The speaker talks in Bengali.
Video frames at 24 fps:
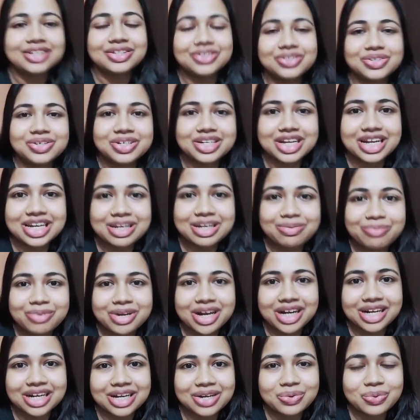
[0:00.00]
তো ডেনিমের
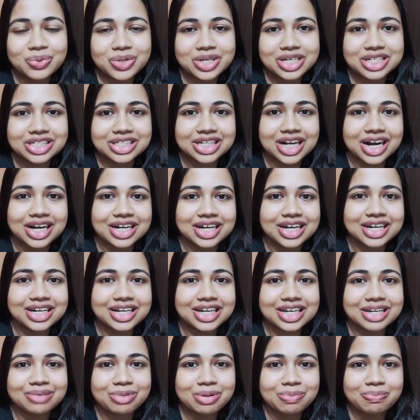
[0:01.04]
একটা হুডি শার্ট আর
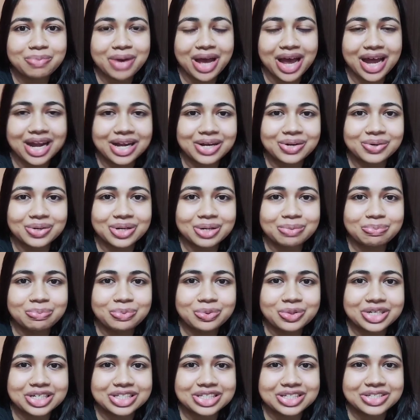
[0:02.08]
ডেনিমের প্যান্ট ওকে
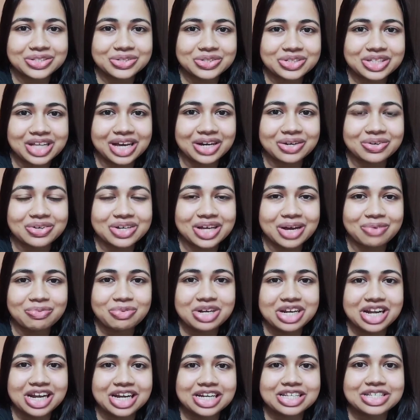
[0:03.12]
পরিয়েছি তো দেখো কেমন
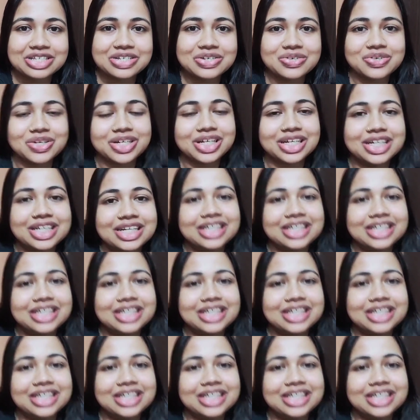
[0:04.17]
লাগছে ওকে